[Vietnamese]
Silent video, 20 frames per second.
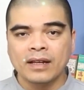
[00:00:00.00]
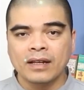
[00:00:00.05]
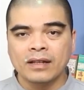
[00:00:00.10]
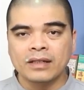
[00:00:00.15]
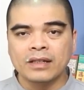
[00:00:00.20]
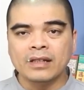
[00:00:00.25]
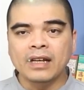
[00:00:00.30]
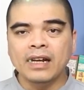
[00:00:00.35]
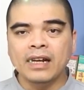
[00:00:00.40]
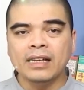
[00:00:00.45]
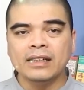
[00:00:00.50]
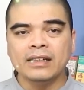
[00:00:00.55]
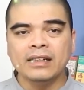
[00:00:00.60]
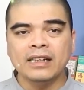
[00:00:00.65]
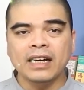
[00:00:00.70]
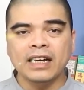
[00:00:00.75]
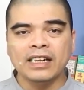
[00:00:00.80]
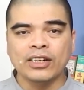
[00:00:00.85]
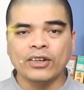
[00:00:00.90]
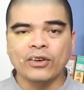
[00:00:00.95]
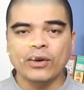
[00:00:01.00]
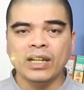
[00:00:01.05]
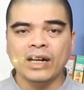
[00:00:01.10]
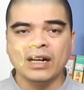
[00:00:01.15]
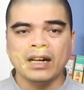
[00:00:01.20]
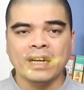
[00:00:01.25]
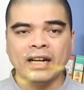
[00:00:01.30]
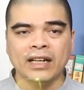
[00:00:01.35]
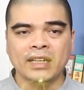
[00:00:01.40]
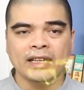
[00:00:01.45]
thì đây là những ngày được coi
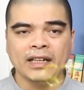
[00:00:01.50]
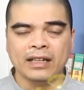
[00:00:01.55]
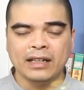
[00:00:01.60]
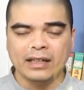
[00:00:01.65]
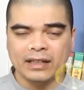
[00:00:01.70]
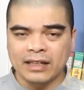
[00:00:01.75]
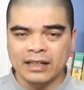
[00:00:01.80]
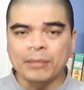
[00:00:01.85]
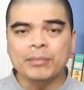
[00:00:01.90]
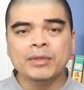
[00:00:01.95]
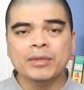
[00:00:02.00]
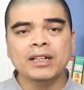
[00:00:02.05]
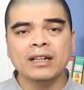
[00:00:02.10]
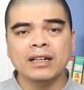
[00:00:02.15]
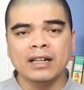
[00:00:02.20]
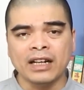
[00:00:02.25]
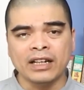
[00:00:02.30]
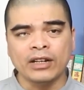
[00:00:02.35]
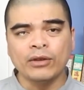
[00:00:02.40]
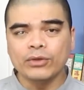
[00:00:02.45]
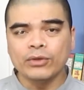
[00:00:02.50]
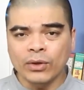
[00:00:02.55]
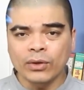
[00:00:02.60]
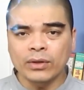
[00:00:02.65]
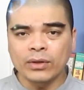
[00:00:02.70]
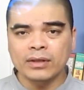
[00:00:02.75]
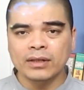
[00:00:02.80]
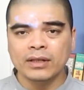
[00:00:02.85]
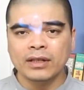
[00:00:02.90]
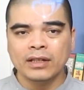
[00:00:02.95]
là ngày tam lương ngày không
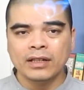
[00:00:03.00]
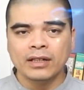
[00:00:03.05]
tốt